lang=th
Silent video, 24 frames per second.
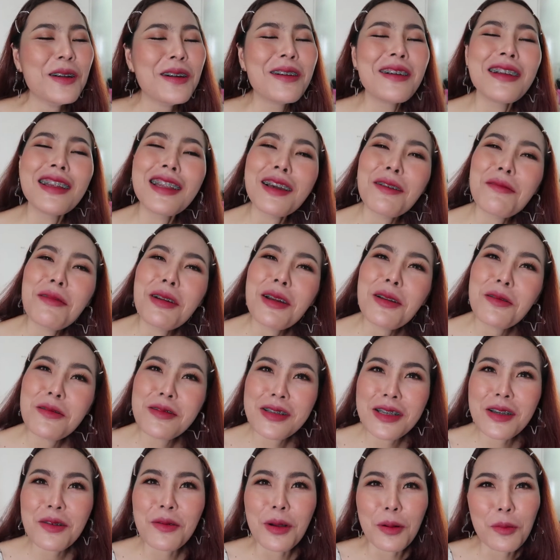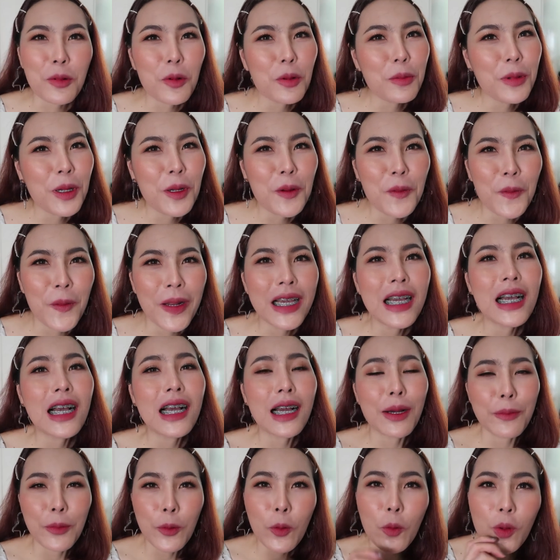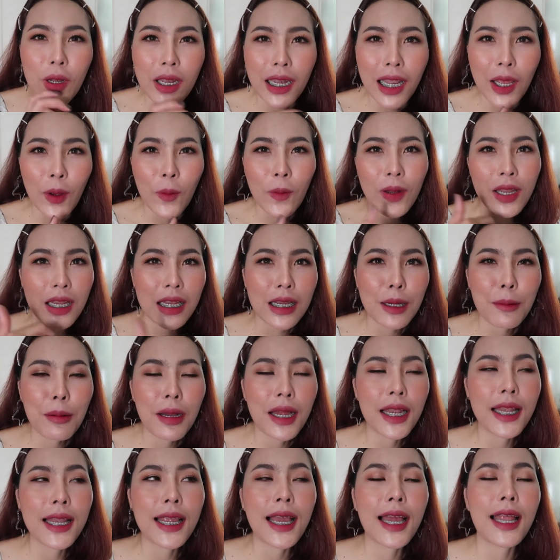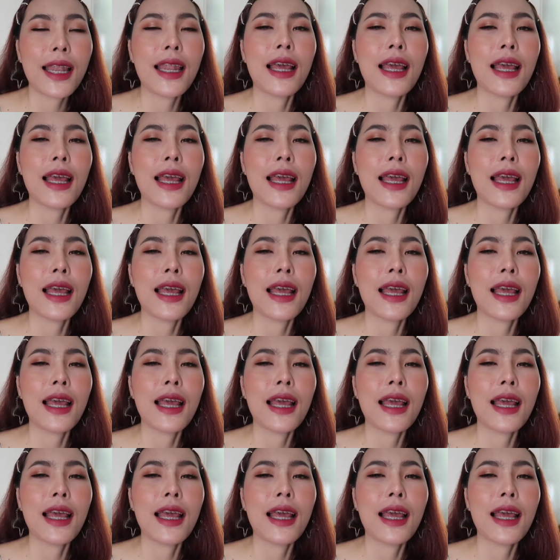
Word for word: เฮ้ยทำไมรู้สึกว่าพูดไม่รู้เรื่องกับพูดเร็วลิ้นก็พันกัน